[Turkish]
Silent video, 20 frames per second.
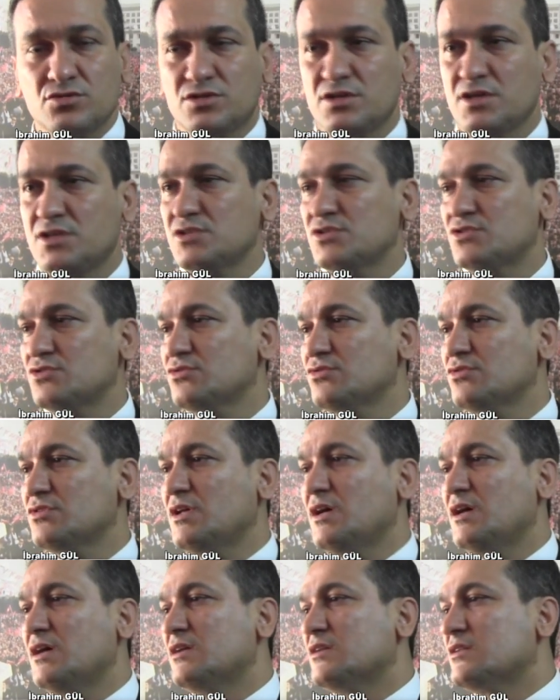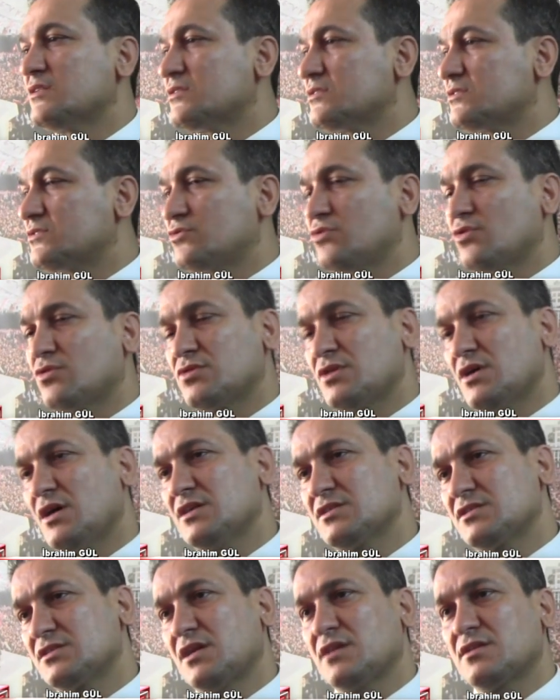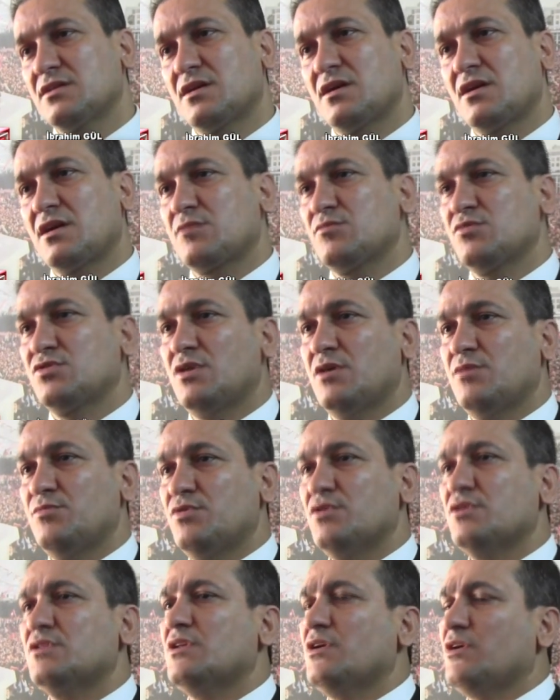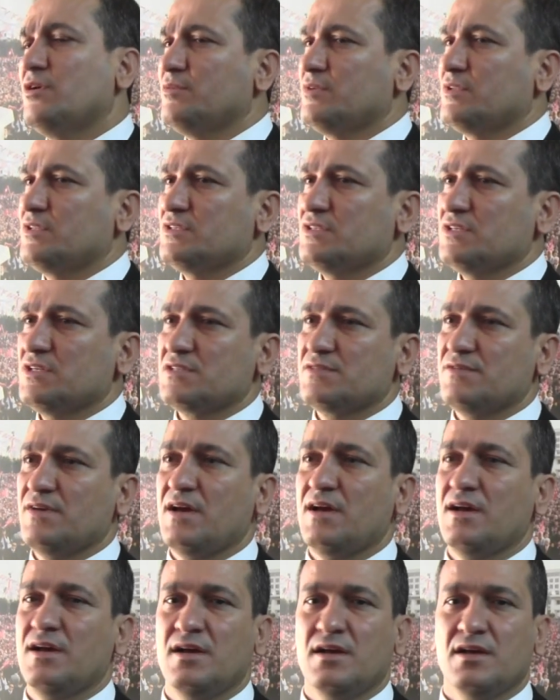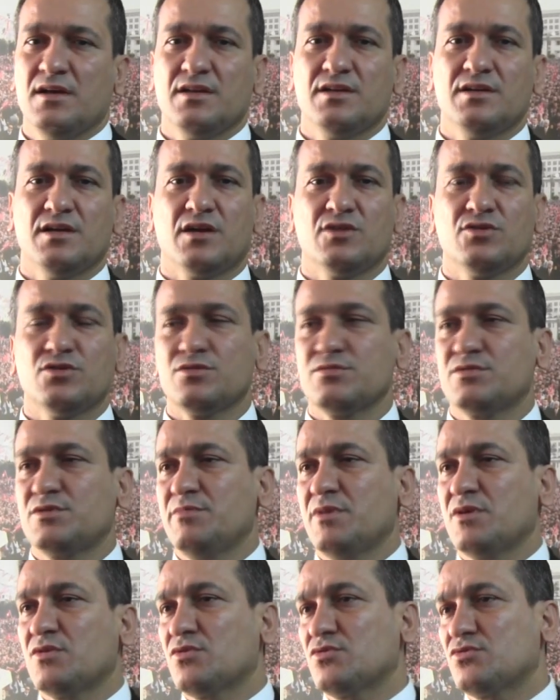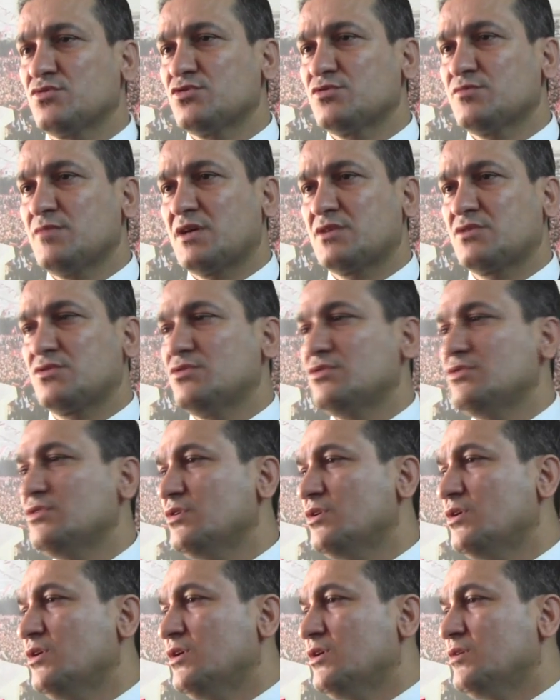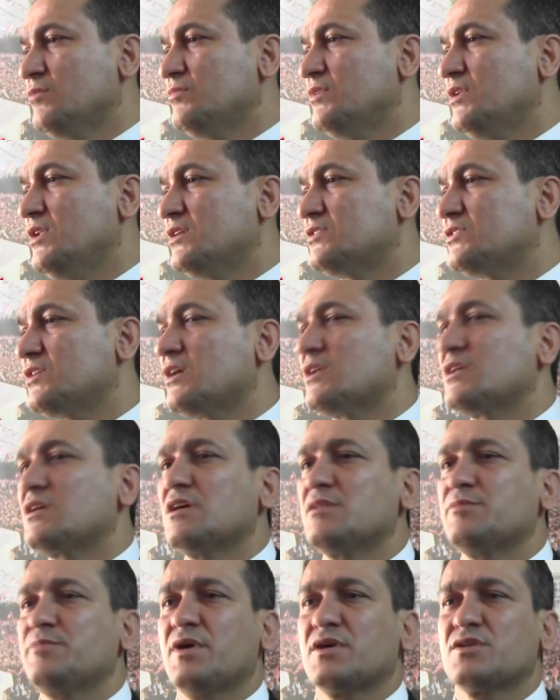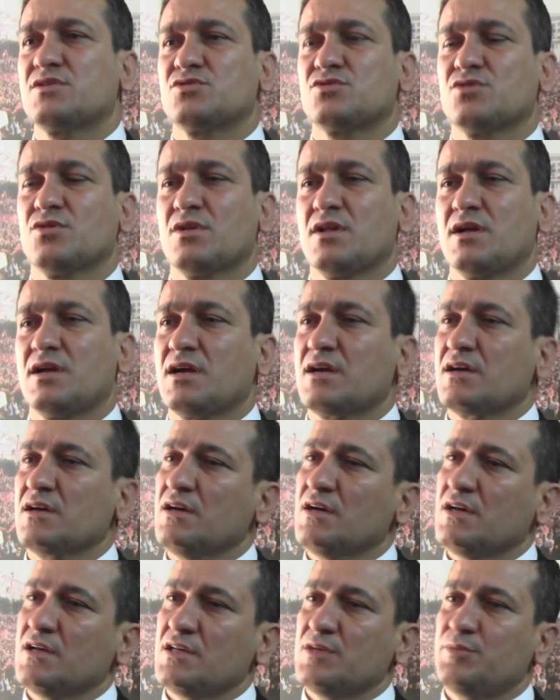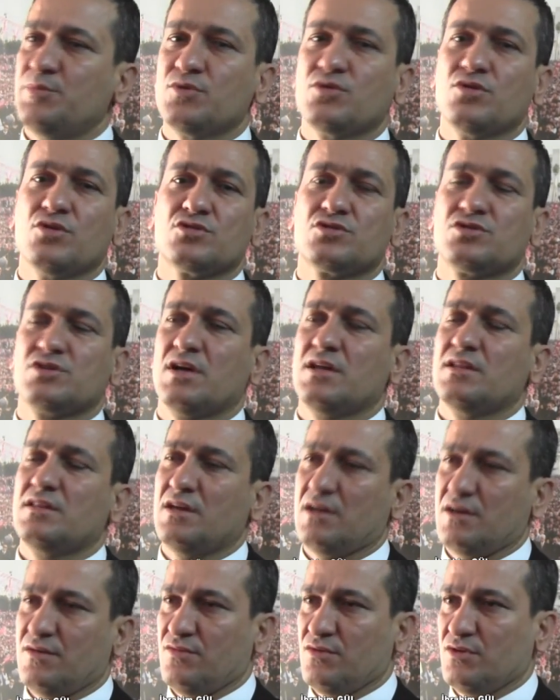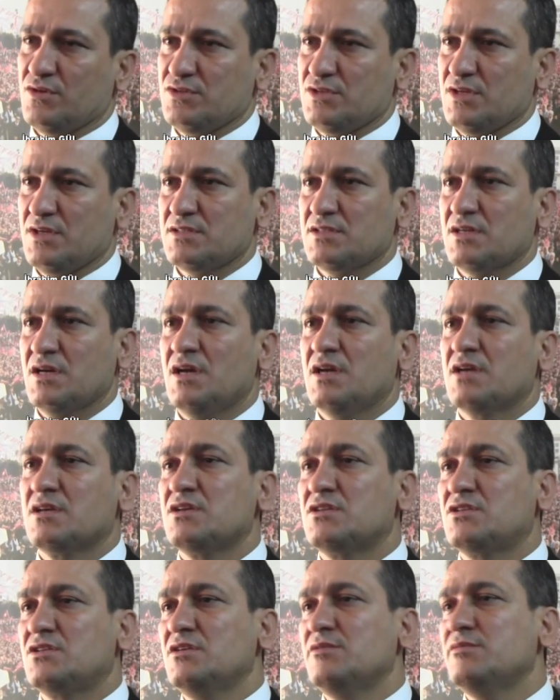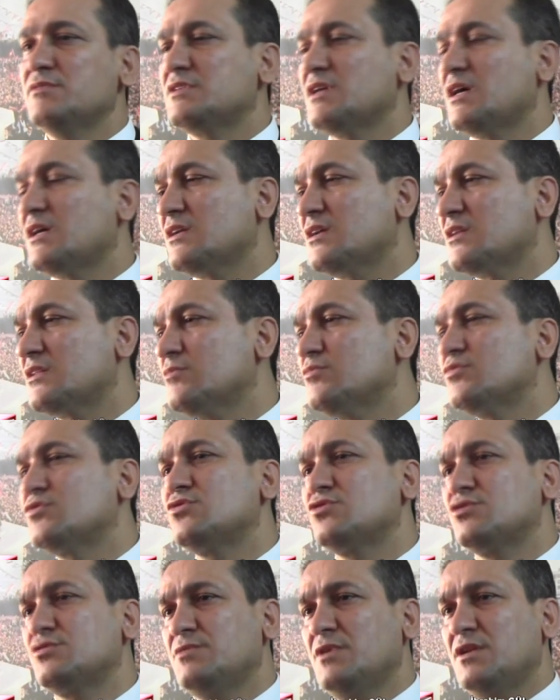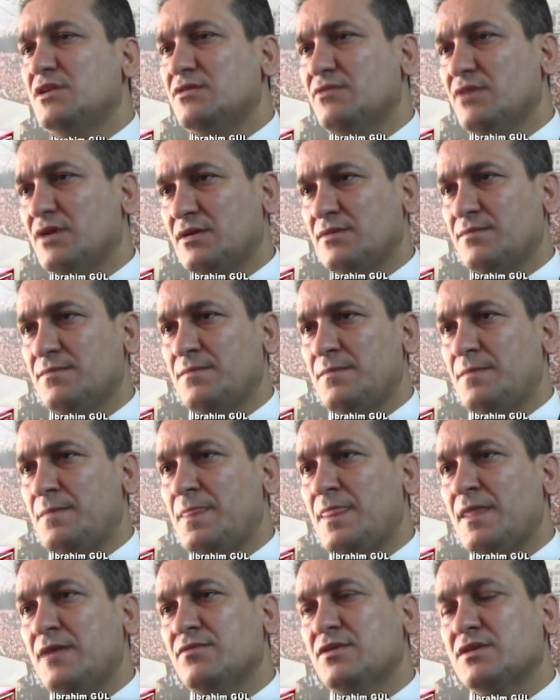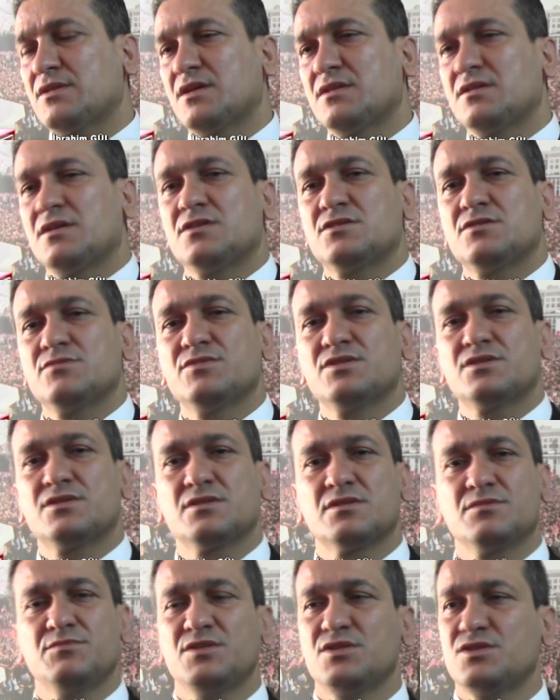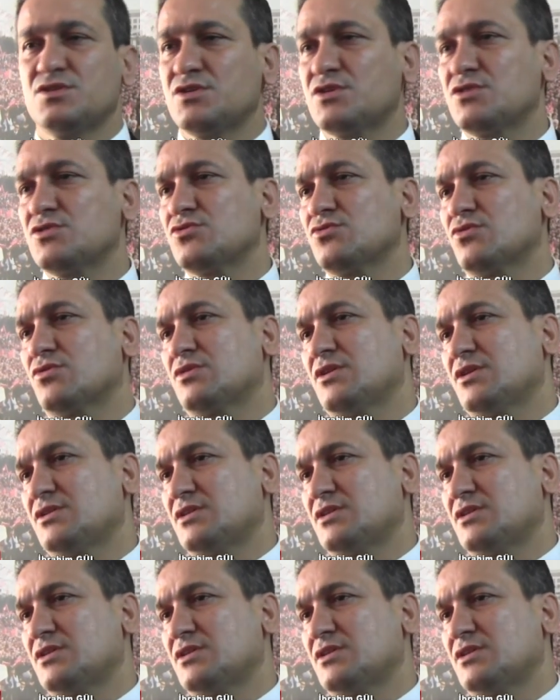18 ee, günü de çok daha hızlandırarak bu tempoyu devam edeceğiz ve inanıyorum ki ben 30 Mart günü Milliyetçi Hareket Partisi olarak ipi gösteren taraf olacağız. Gittiğimiz her yerde müthiş bilgi var. Vatandaşımız bir çıkış